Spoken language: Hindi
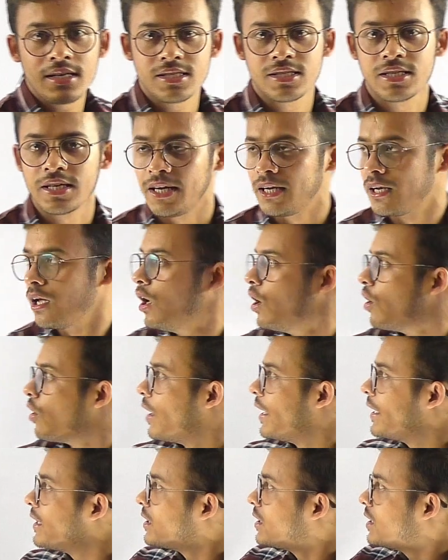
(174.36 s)
कंस्टेंट
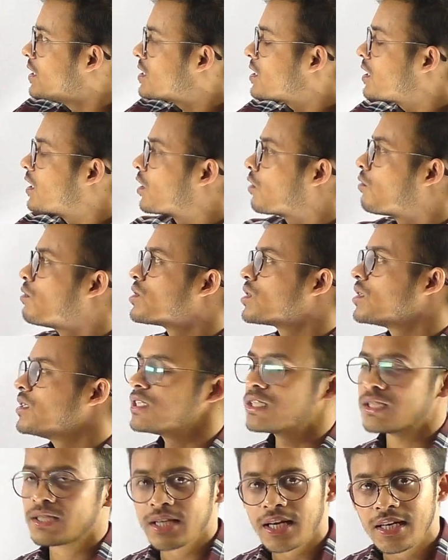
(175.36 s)
एंड दिस इक्वेशन
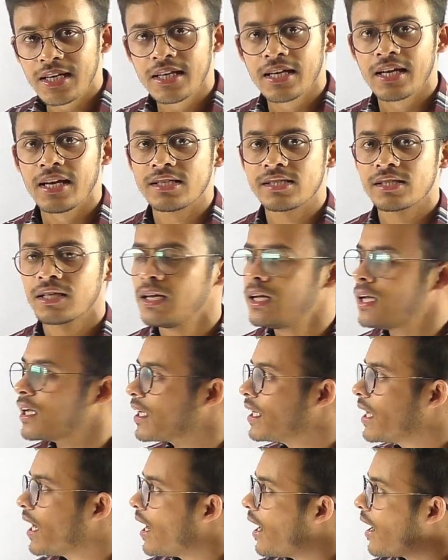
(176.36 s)
इज टेलिंग एस
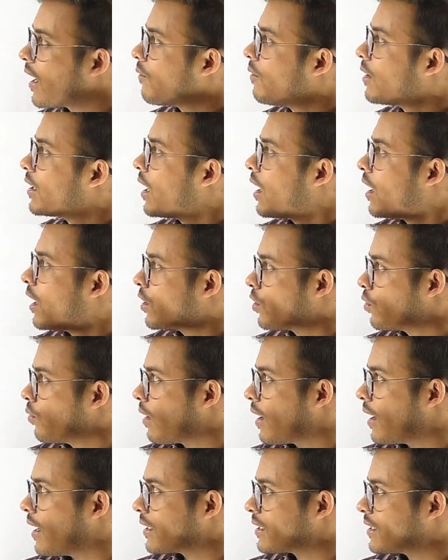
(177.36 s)
कि आर वन आर
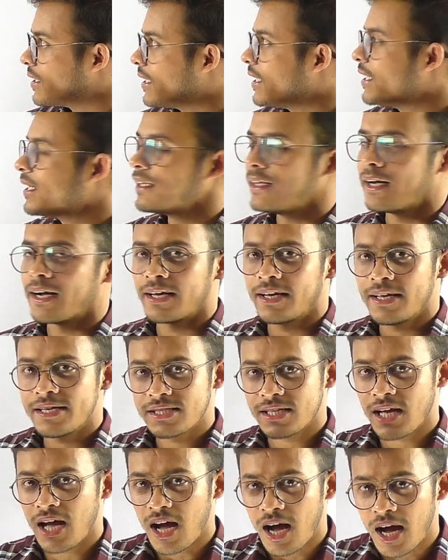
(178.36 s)
टू आर थ्री डेट
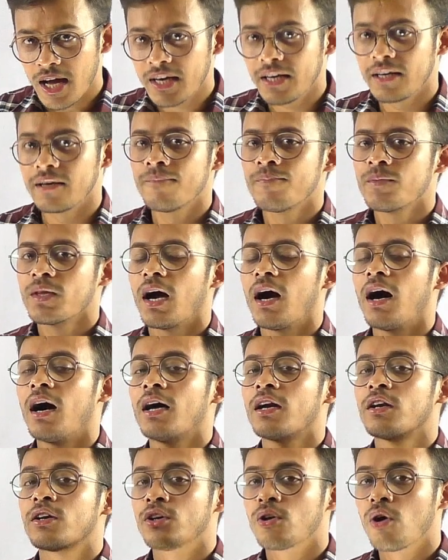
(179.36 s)
एस आर एन
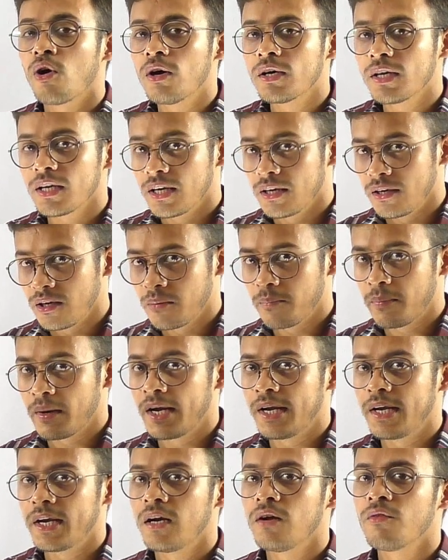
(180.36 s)
आर नॉट
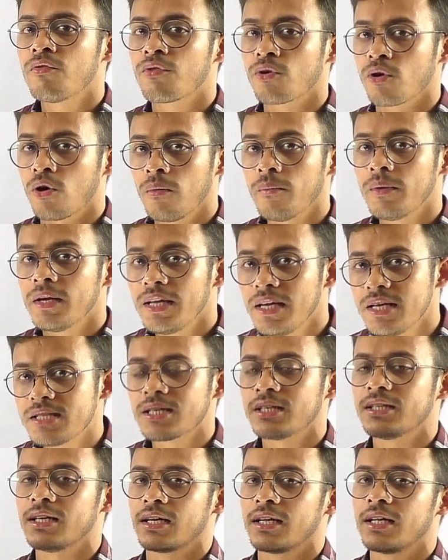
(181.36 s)
इंडिपेंडेंट फ्रॉम
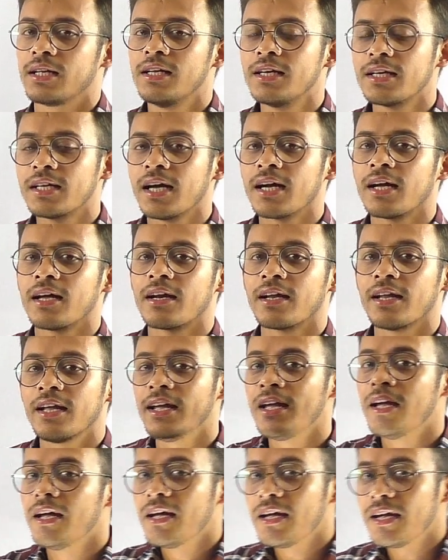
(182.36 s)
ईच अदर ये क्या कर रहे
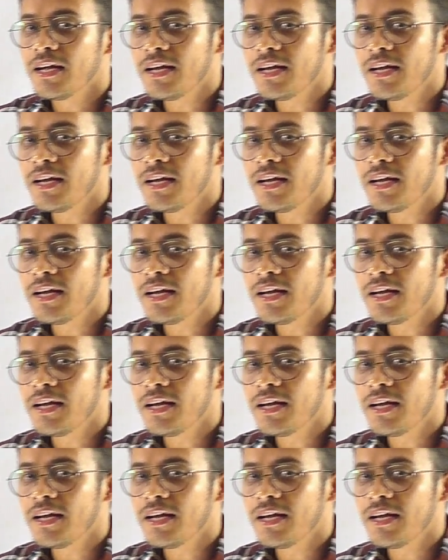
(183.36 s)
हैं